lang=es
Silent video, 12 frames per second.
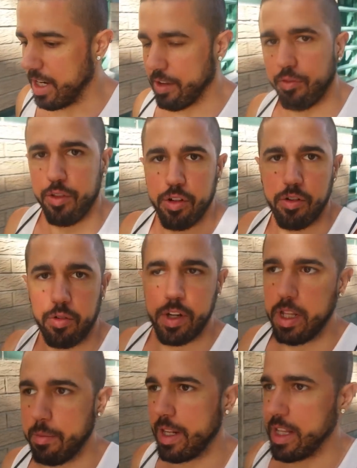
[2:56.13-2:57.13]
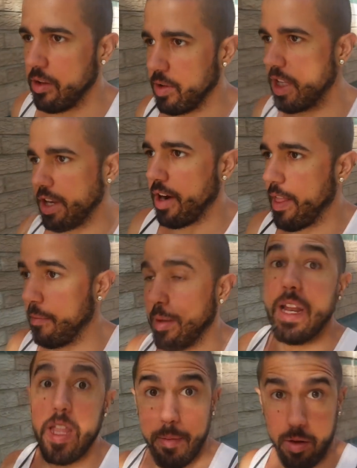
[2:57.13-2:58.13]
La función cognitiva la tengo deteriorada.
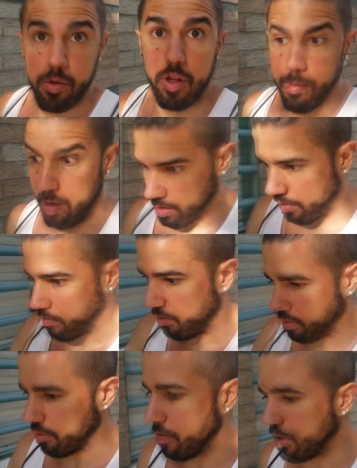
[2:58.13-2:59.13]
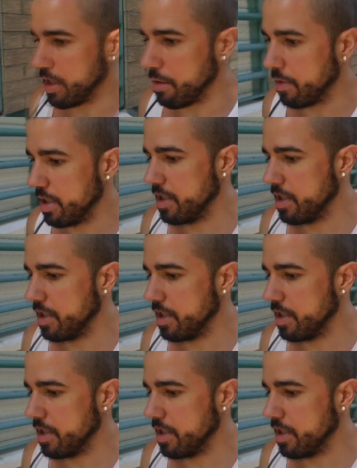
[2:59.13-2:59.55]
Vale, ya me acuerdo, hablando de función cognitiva.